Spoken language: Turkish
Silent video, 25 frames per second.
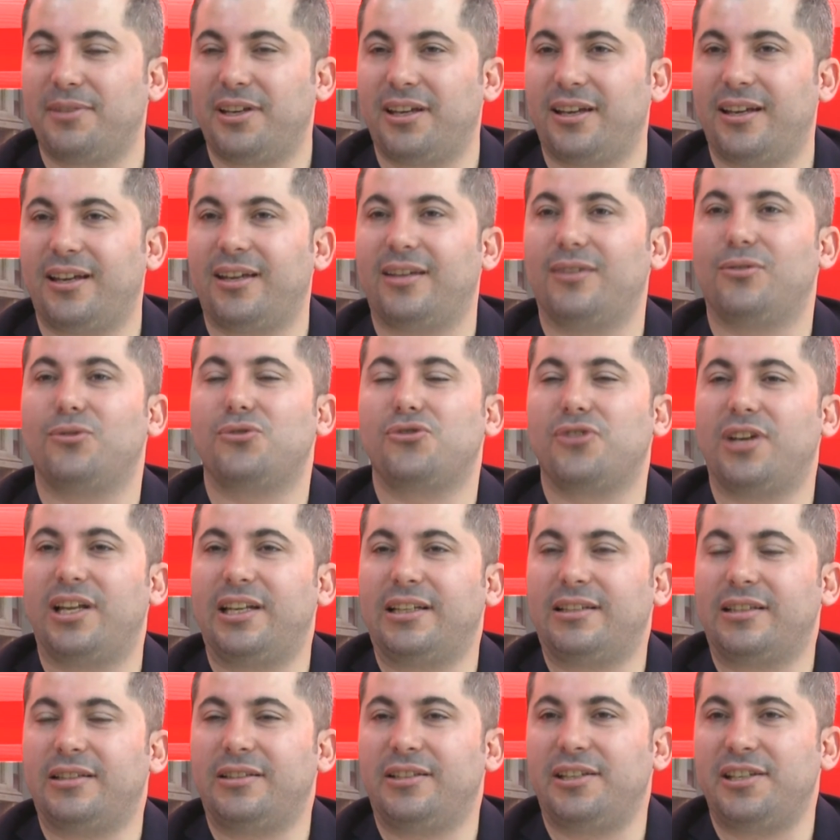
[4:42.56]
Bey'e
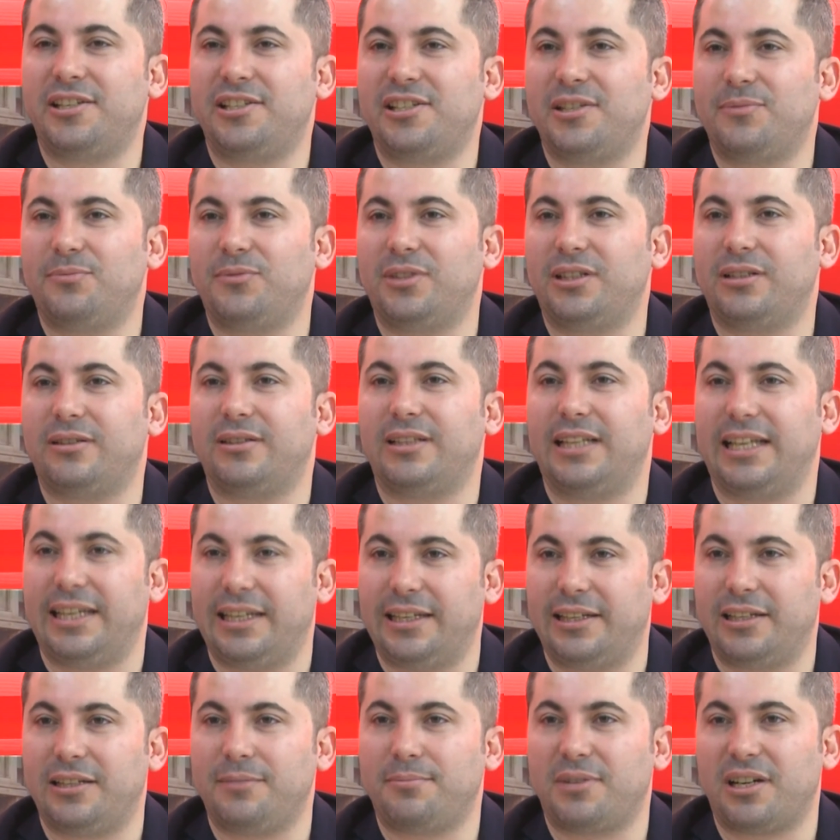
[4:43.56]
özellikle değişimle
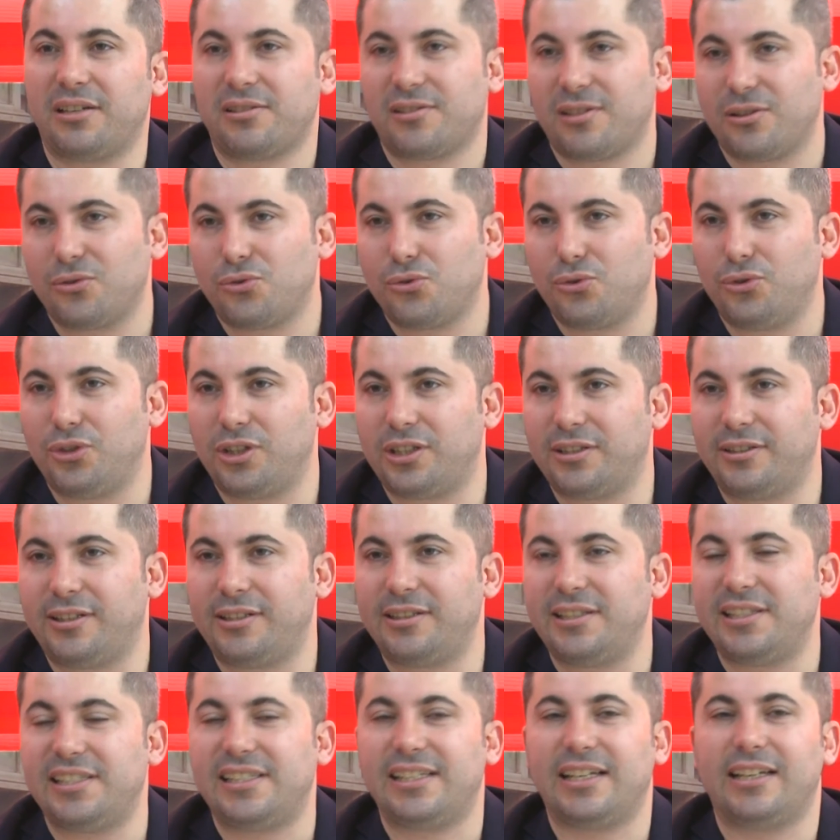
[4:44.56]
ilgili baştan sona
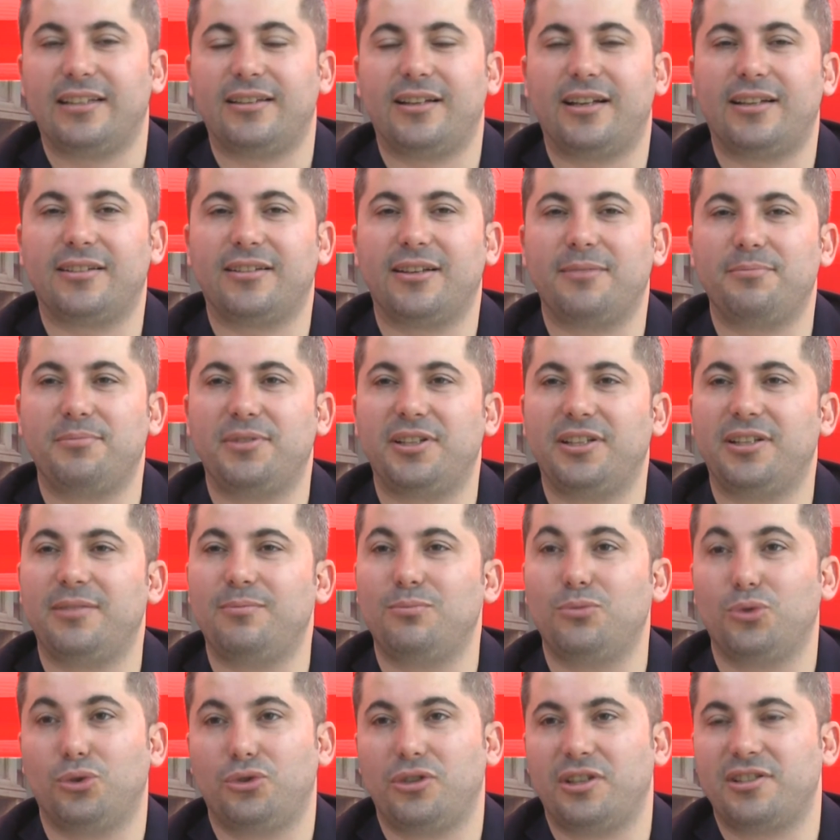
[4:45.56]
kadar izleyenlerden biriyim.
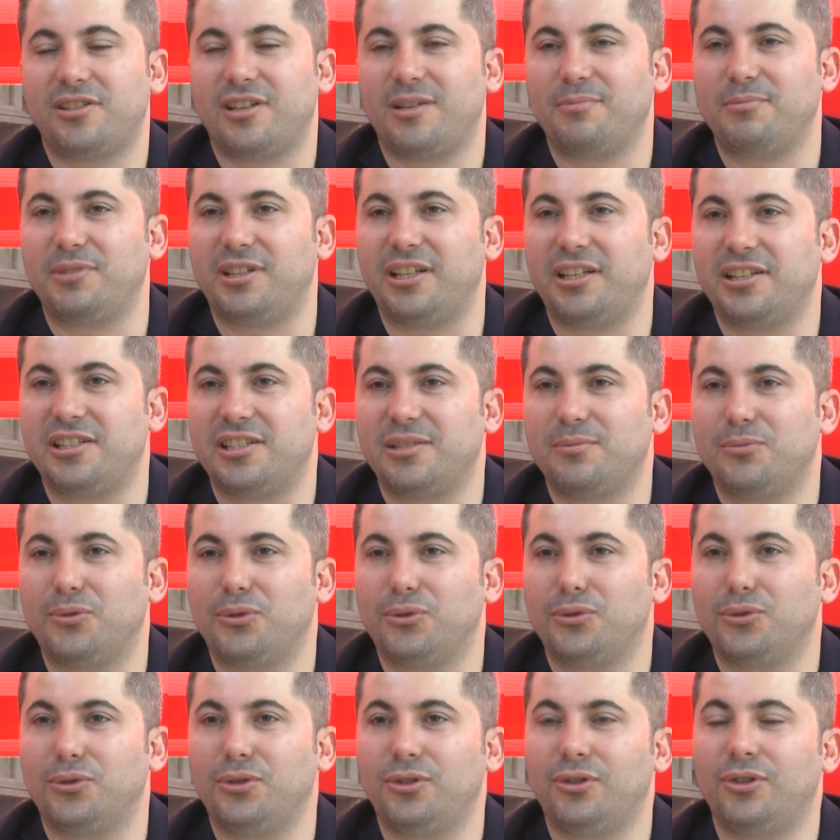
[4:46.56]
Muhteşem bir değişim
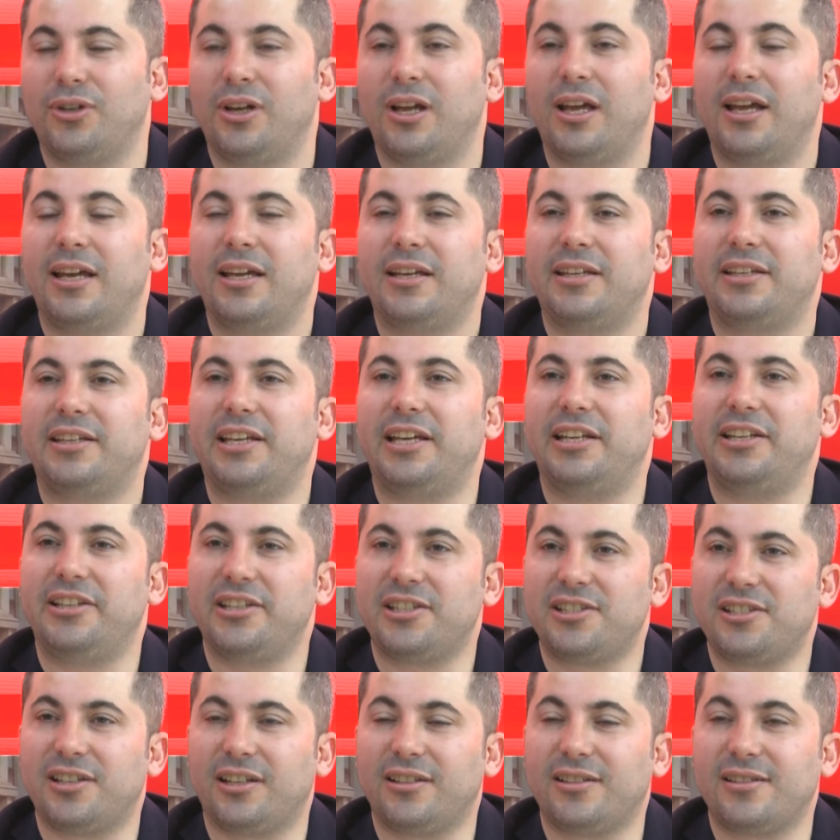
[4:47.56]
oldu. Yeni
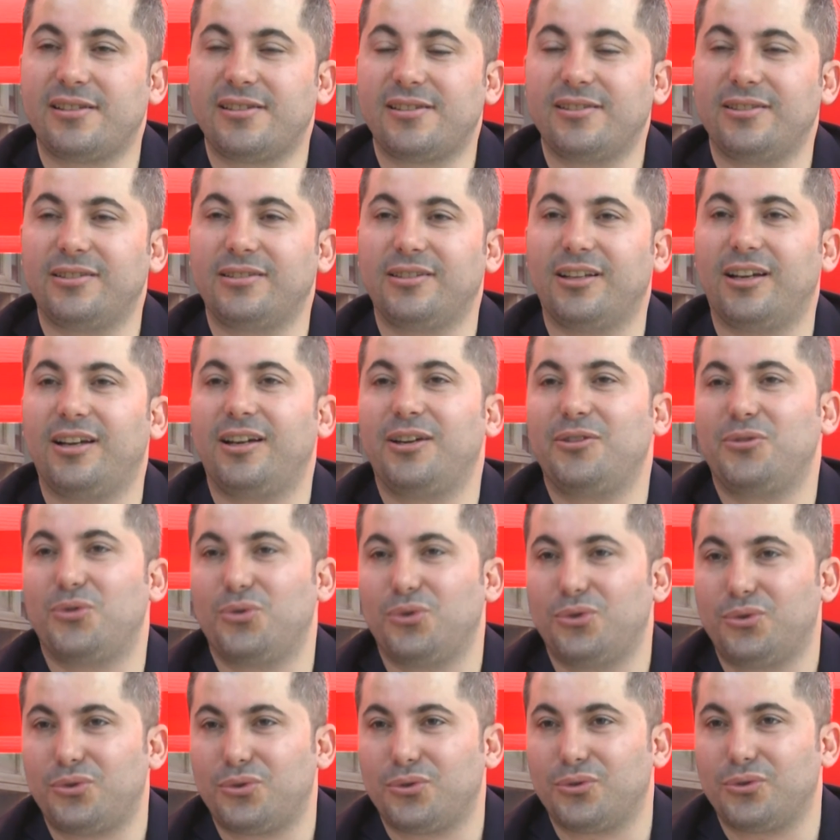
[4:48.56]
yaşantısını daha
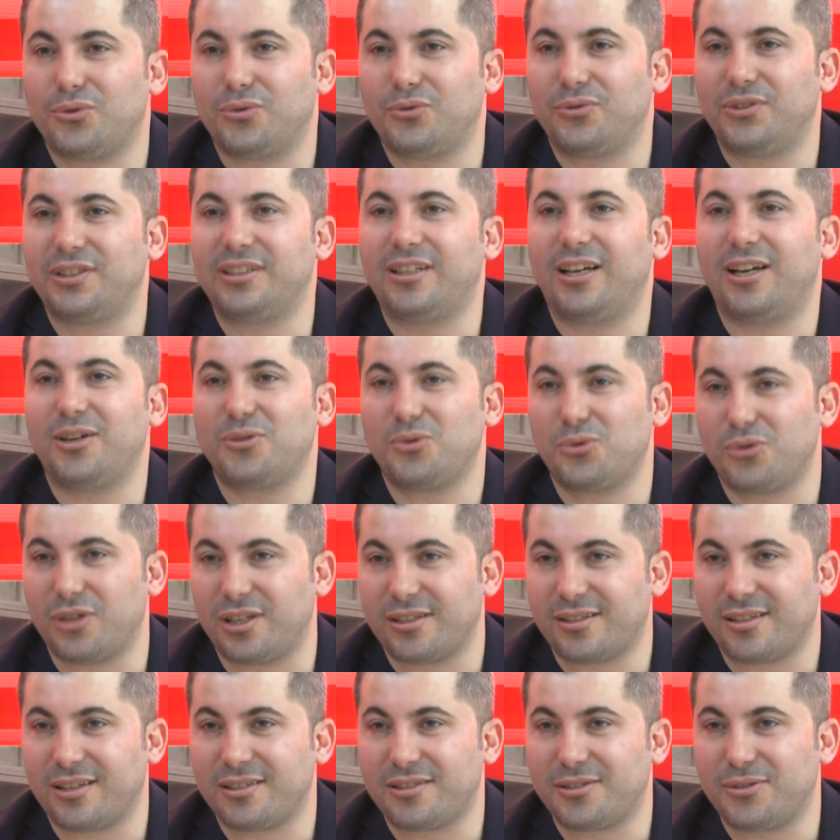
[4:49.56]
gür ve daha
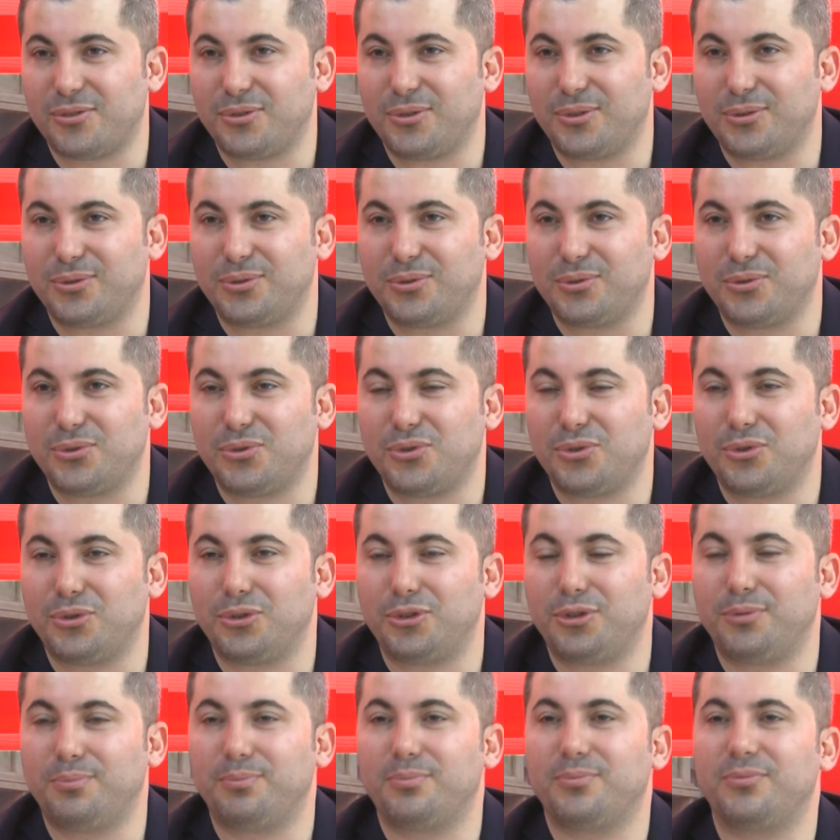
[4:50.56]
güzel saçlar olduğunu
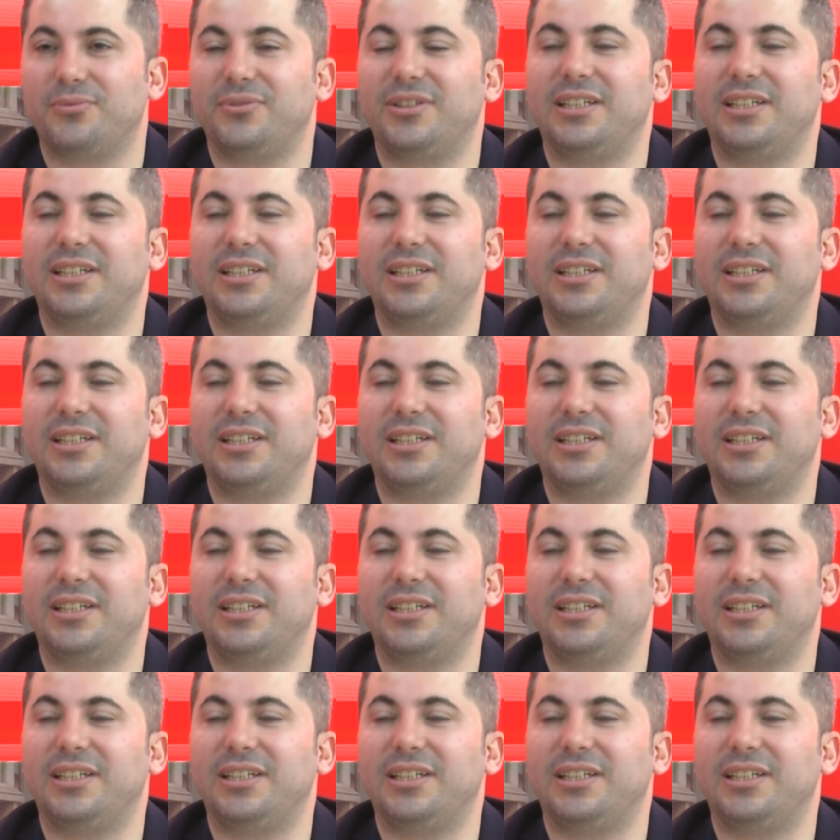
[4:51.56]
düşünüyorum.